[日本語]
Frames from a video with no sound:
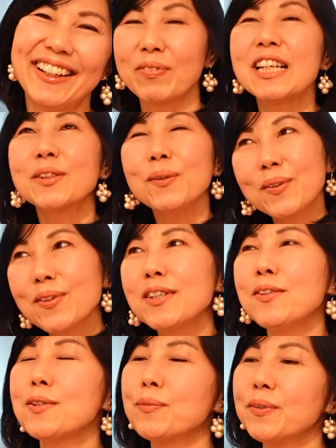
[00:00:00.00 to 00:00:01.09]
でそんな時
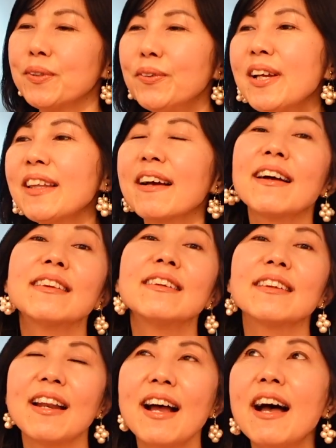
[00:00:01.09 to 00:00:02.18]
の自分どうやったかって言っ
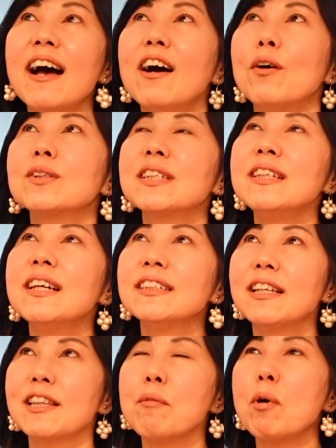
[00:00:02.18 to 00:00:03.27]
たらお付き合いし
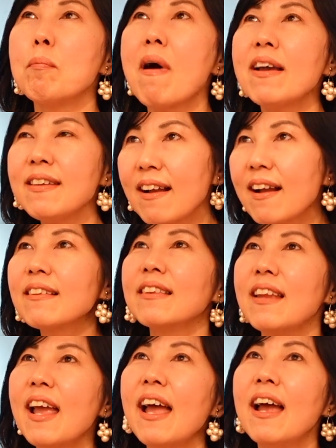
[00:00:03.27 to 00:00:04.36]
ててもう舞い上がっ
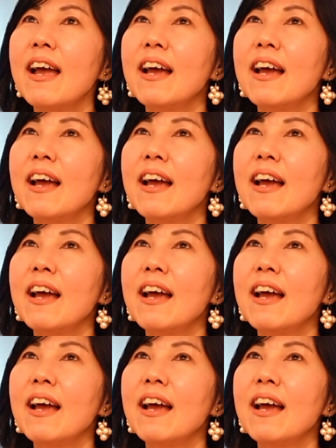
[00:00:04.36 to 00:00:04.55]
て